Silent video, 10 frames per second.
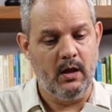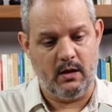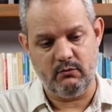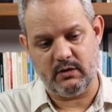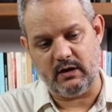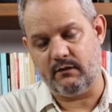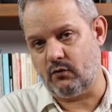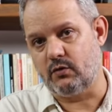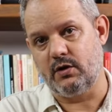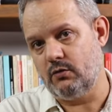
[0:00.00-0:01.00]
É um
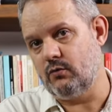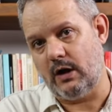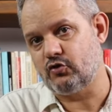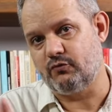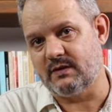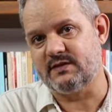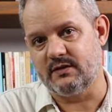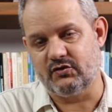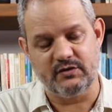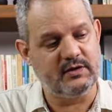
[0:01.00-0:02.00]
gráfico que eu acho
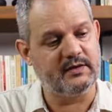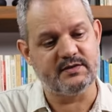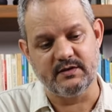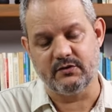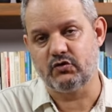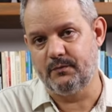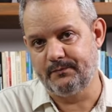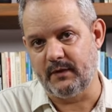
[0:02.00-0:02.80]
bastante interessante